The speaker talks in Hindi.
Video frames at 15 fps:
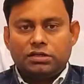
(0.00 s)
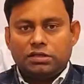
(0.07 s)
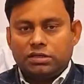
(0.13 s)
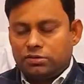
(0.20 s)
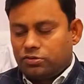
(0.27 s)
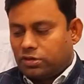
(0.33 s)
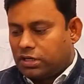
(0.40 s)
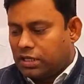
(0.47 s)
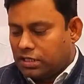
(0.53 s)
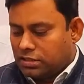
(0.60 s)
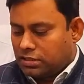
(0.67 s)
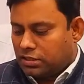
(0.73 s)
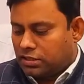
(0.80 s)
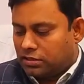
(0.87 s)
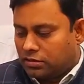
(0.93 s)
इनकी जो
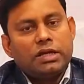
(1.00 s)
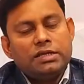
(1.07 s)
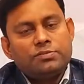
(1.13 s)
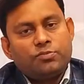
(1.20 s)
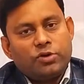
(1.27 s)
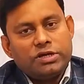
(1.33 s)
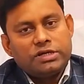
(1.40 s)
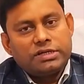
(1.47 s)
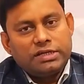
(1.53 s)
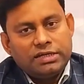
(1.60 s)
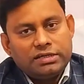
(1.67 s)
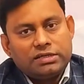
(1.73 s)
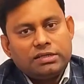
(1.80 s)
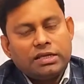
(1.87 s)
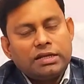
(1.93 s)
रेंज है
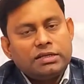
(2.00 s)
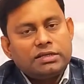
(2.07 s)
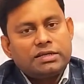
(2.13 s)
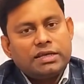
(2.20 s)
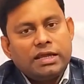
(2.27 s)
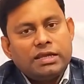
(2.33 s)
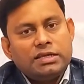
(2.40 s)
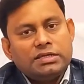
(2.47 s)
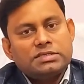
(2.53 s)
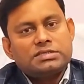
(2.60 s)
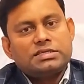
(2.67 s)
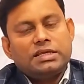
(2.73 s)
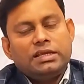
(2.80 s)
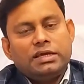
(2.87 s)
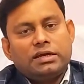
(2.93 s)
9.8 यानी 10 इंच
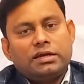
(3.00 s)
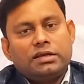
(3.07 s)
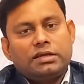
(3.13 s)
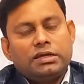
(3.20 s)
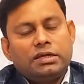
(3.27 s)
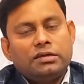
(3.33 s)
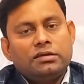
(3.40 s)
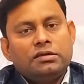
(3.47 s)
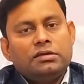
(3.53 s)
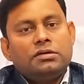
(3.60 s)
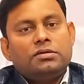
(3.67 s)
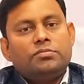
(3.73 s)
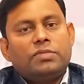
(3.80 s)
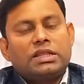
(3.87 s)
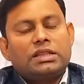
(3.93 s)
से लेकर के
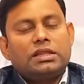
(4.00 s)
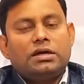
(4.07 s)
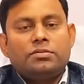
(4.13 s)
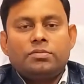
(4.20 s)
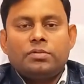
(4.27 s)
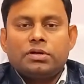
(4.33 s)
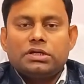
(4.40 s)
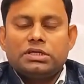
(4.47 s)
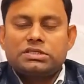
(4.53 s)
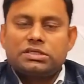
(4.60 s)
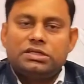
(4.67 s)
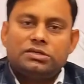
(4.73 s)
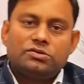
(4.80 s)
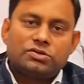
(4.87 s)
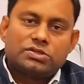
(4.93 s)
मतलब
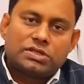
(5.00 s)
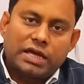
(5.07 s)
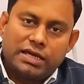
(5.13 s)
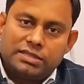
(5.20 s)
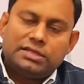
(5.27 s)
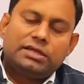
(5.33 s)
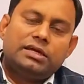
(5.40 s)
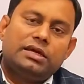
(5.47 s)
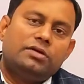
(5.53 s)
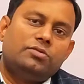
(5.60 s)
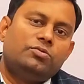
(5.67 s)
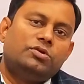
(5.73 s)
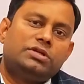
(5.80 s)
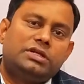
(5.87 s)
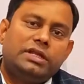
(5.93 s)
इसकी जो साइजिंग है
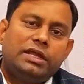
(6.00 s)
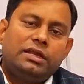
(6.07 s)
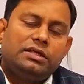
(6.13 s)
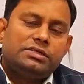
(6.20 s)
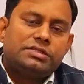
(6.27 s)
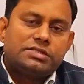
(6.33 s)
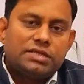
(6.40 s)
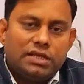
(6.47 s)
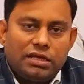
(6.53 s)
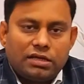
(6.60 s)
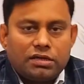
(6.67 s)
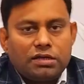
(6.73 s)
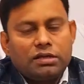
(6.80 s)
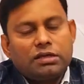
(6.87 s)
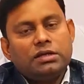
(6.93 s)
वो 10 इंच से
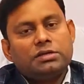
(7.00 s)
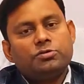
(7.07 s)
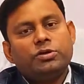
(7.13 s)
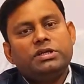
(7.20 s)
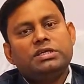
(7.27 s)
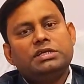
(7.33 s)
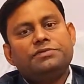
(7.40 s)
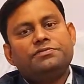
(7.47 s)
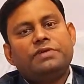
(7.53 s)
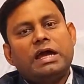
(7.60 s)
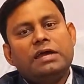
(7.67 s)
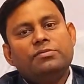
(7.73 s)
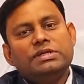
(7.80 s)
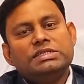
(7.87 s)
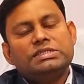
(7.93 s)
लेकर के
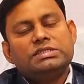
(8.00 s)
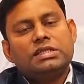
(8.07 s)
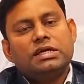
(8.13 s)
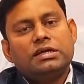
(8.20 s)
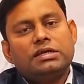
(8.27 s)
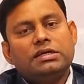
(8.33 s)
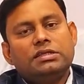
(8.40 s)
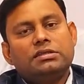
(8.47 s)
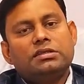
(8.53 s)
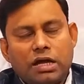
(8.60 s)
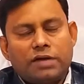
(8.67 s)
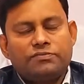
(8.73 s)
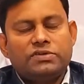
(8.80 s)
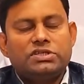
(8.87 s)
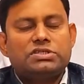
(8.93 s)
25 इंच तक की
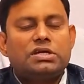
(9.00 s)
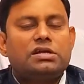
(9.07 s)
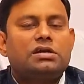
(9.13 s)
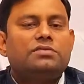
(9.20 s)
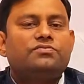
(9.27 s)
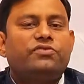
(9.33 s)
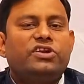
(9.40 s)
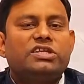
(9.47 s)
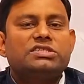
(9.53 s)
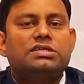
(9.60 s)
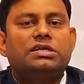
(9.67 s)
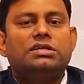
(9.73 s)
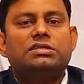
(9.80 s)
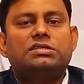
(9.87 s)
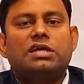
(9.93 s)
काफ की सरकमफ्रेंस
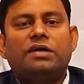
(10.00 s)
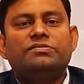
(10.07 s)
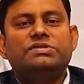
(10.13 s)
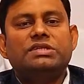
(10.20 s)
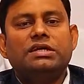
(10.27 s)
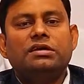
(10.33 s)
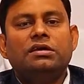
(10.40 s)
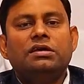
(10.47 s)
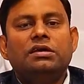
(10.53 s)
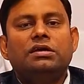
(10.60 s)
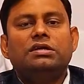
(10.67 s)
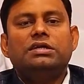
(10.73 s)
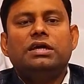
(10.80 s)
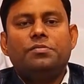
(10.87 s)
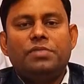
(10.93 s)
के हिसाब से
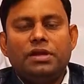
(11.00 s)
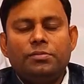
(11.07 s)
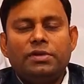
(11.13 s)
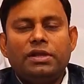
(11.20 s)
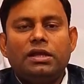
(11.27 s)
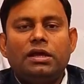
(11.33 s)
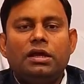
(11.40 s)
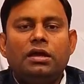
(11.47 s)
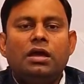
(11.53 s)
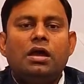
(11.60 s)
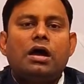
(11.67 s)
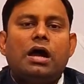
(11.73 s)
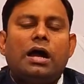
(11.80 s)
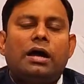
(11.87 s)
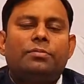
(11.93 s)
ये अवेलेबल है
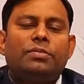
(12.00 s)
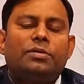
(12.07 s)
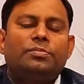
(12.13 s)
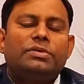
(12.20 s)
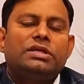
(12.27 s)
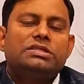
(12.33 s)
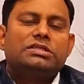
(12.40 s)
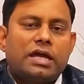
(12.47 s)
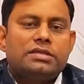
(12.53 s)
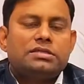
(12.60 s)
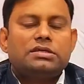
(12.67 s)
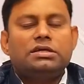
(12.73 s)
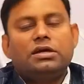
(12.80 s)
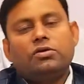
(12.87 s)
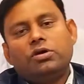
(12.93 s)
आप अपने साइज
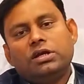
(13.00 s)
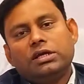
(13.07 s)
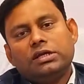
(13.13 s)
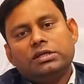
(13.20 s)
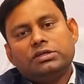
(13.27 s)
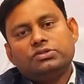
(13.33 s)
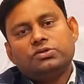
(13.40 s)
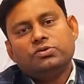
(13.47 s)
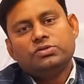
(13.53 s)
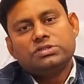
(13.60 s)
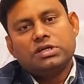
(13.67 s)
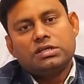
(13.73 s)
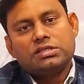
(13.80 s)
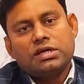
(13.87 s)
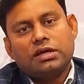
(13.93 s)
के अकॉर्डिंगली चूज
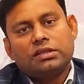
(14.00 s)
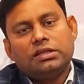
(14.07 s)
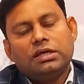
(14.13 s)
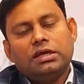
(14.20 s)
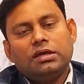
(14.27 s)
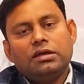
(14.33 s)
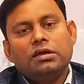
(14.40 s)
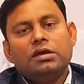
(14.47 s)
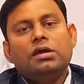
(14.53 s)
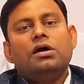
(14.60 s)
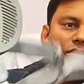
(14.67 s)
कर सकते हैं